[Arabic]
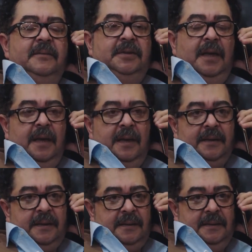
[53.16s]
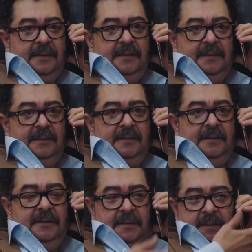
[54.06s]
متاخر ايه
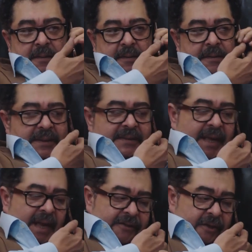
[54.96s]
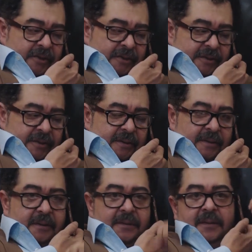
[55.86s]
ده الساعه 11
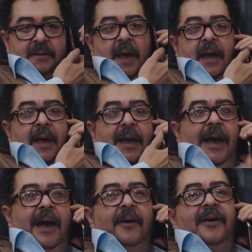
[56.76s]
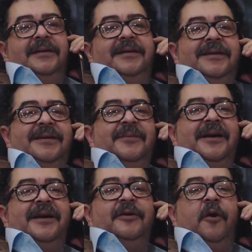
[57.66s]
هوديكي
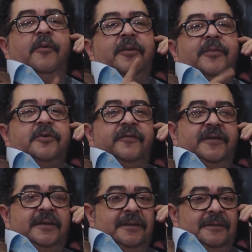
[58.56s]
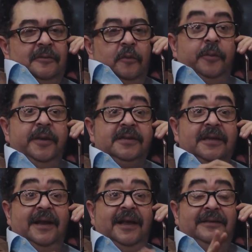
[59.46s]
مكان عمرك ما شفتيه
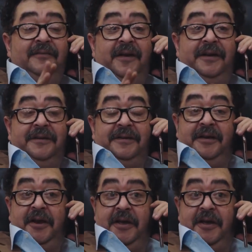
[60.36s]
وبيصحى لغايه الفجر ايه